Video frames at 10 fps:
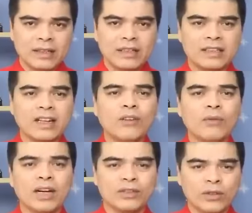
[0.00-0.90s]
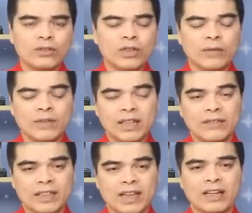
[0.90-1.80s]
thì sẽ không hề tốt cho cái vấn
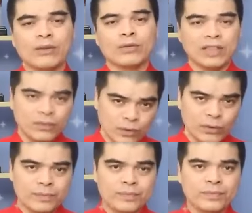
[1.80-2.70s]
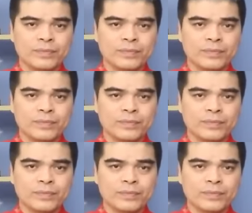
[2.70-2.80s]
đề về tài lộc của gia chủ